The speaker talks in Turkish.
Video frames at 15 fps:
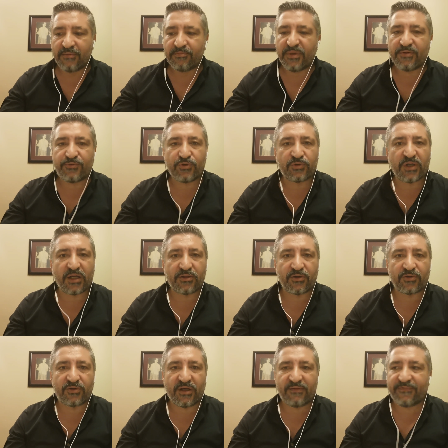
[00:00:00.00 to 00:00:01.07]
mevcut
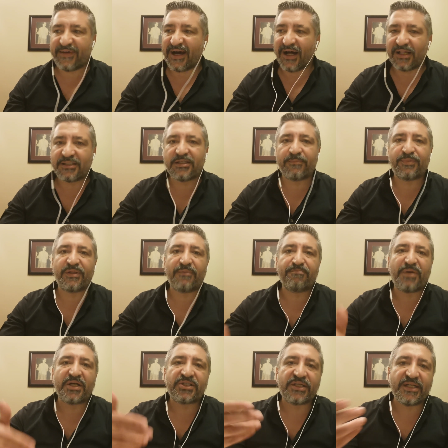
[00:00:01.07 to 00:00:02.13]
kadrodan ve
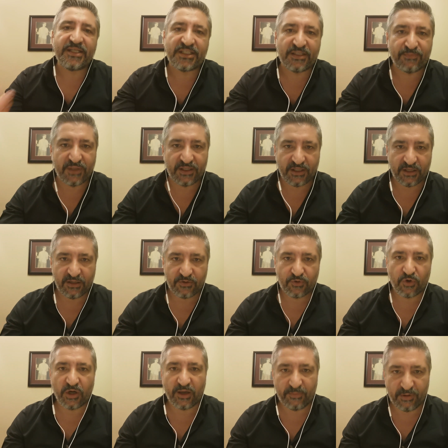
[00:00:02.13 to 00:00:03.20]
altyapıdan başka isimleri
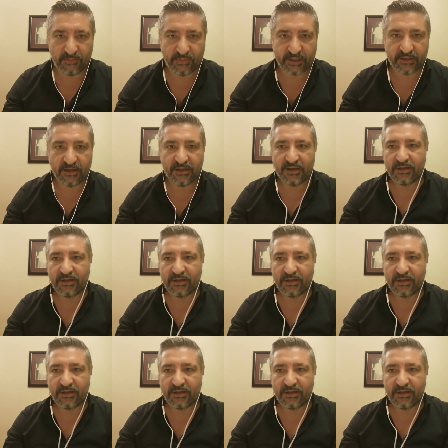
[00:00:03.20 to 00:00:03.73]
koyabilmek.